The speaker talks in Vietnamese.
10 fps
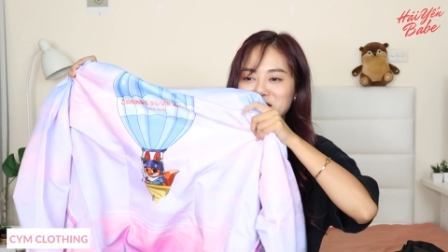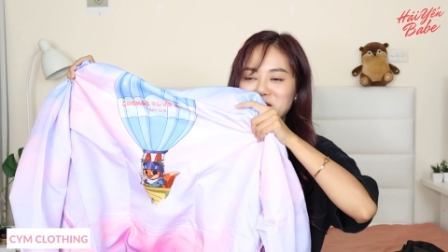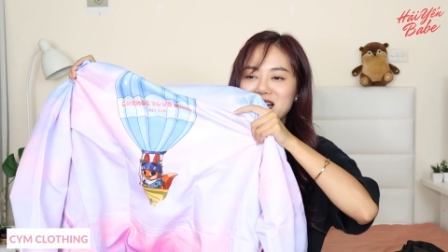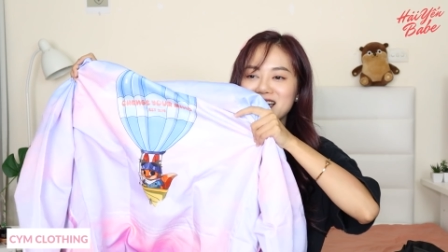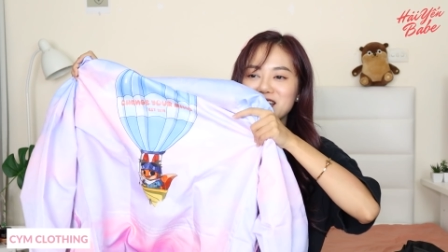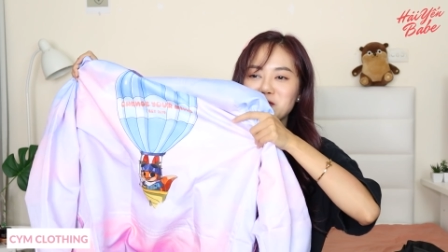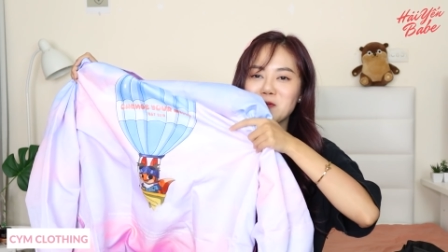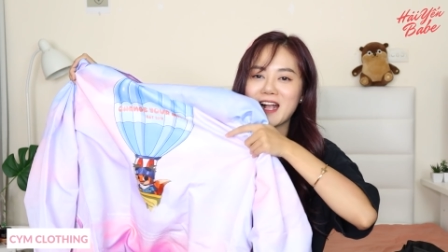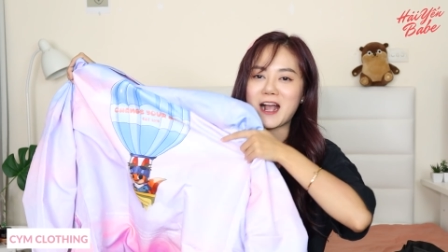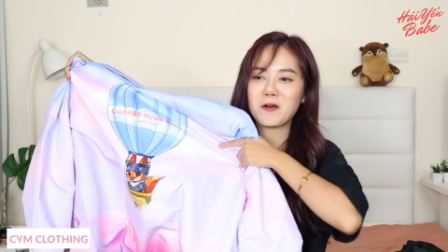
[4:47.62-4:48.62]
chỉ biết là đây là chú
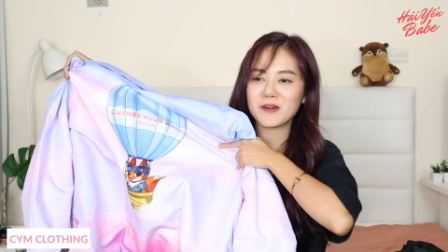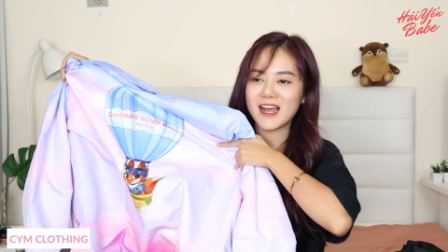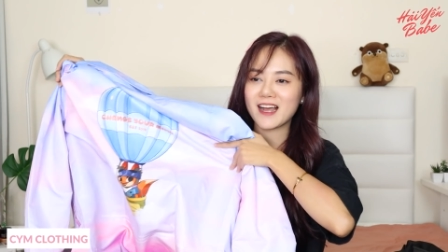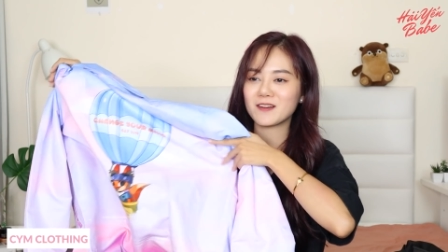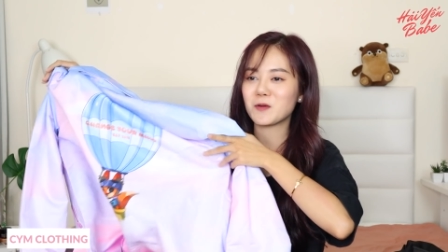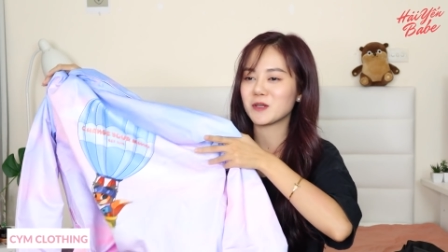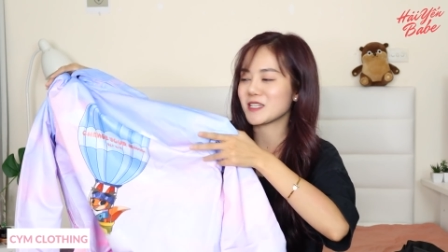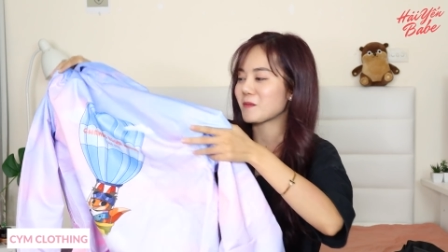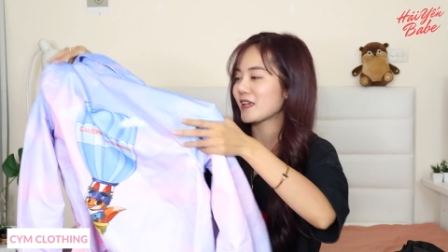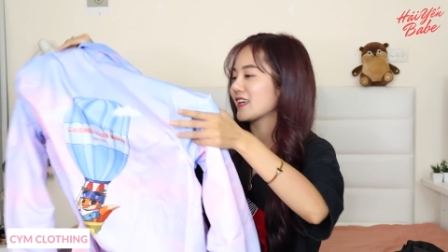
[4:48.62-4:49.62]
cáo đang ngồi
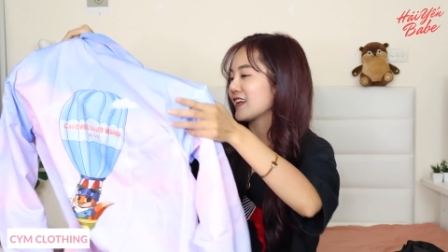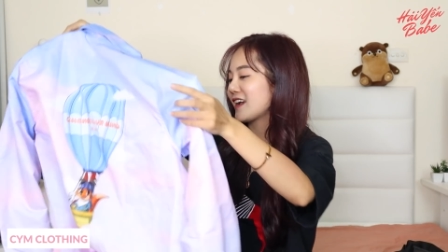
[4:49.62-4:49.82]
trong kinh khí